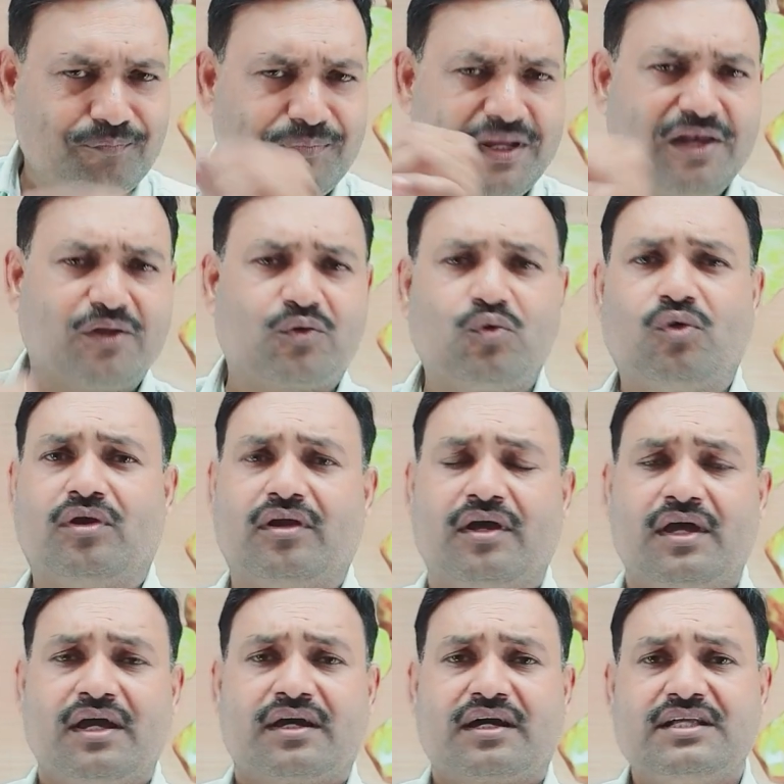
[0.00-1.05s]
बिल्कुल
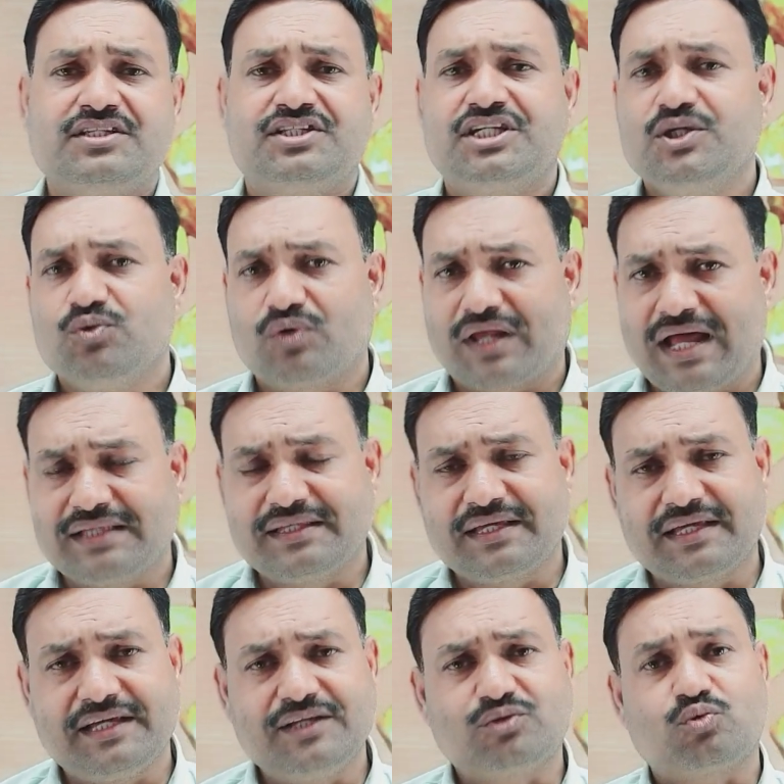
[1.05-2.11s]
कंसीव करा
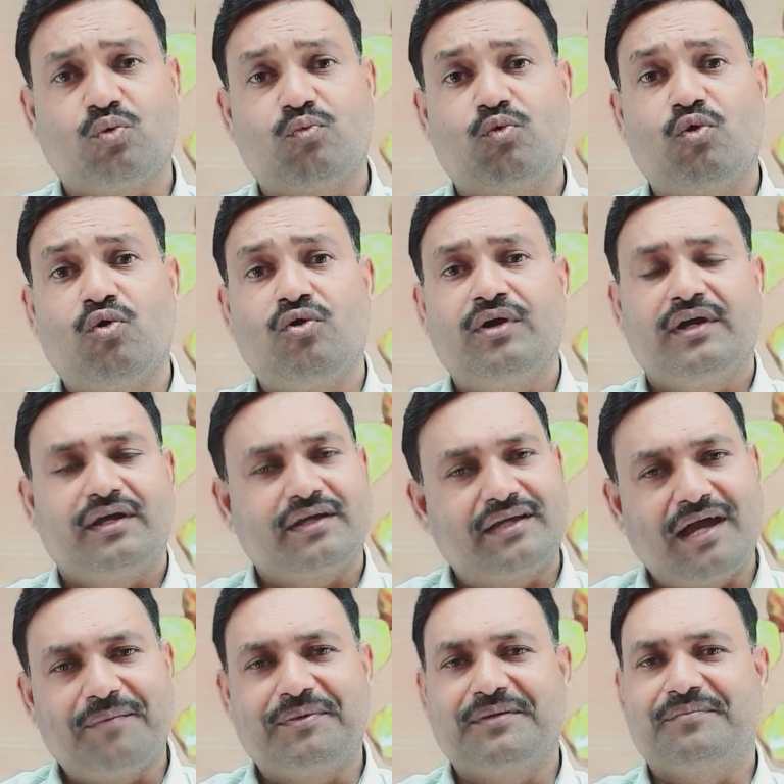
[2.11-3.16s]
देंगे तो वो
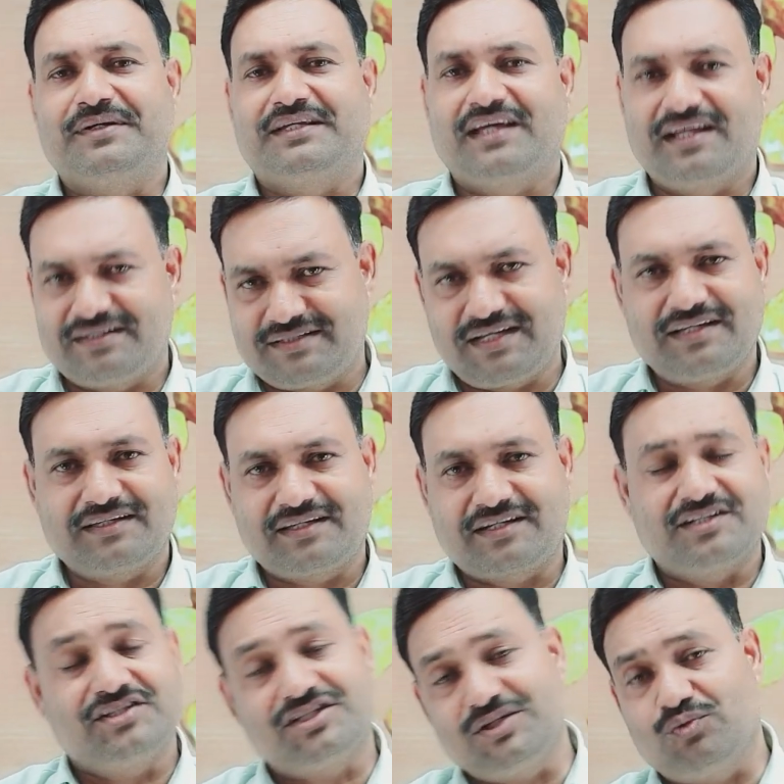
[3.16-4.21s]
ग्याबिन भी ठहर जाएगी
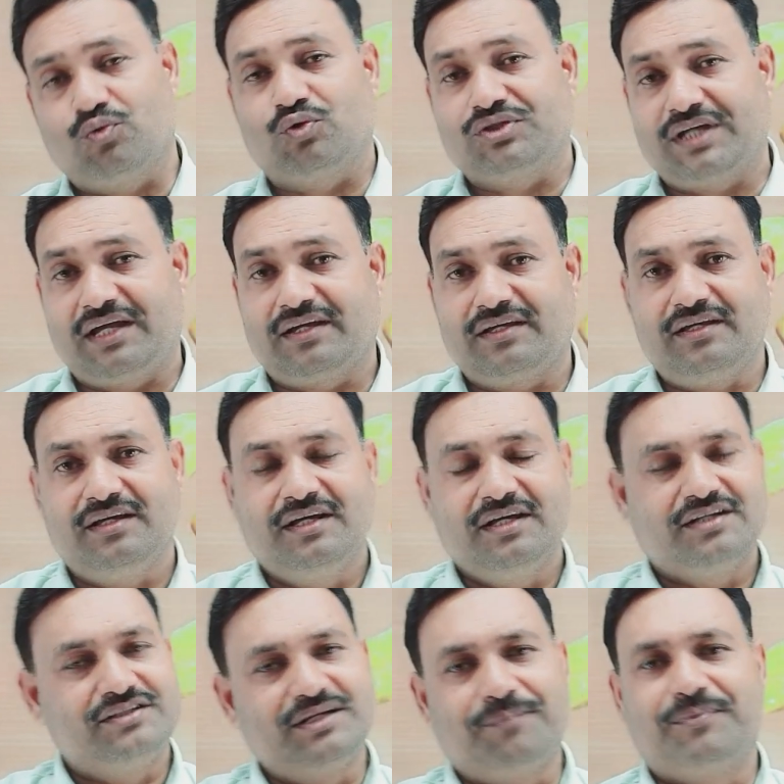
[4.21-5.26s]
कंसीव हो जाएगी
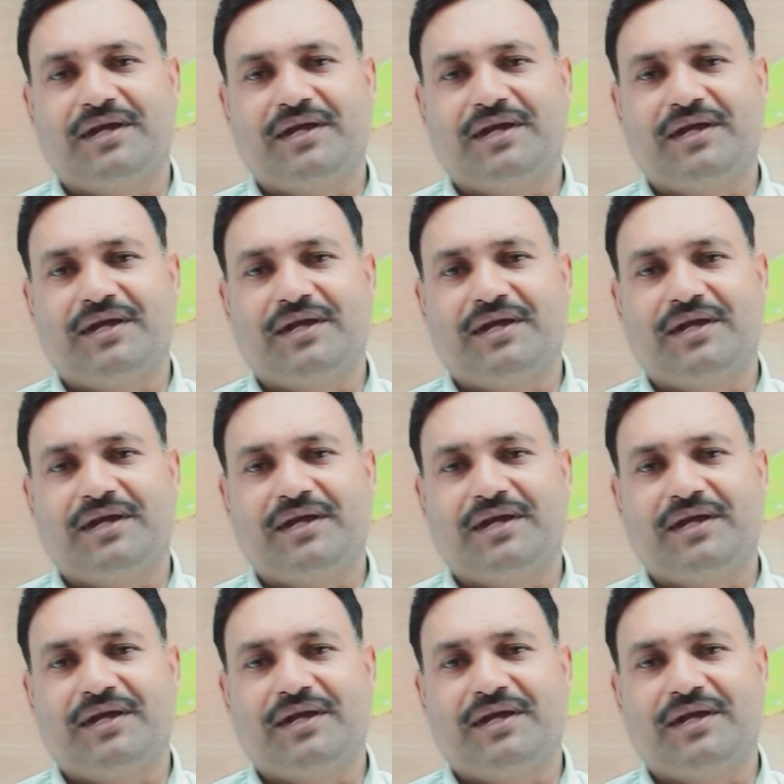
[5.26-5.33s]
जब भी